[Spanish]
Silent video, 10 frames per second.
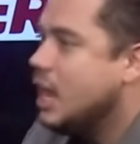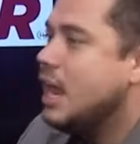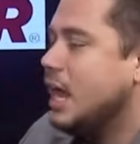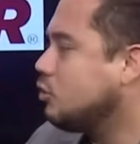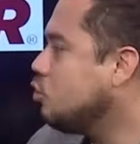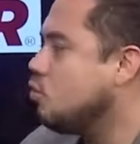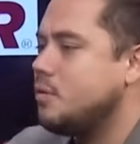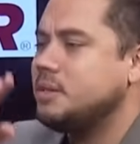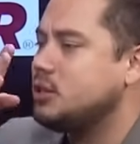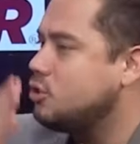Esos nueve
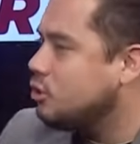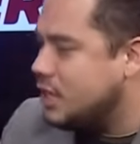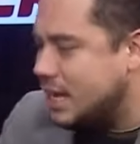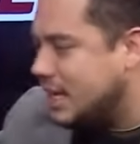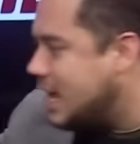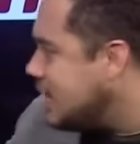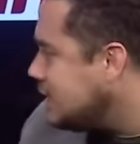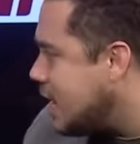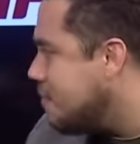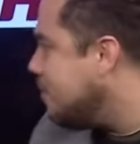meses son de aquí a
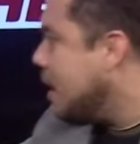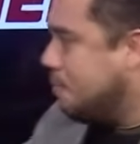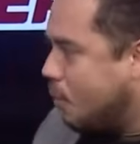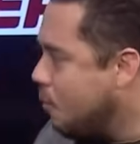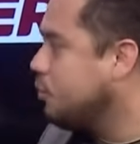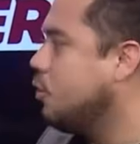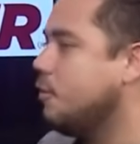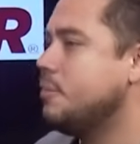diciembre, punto.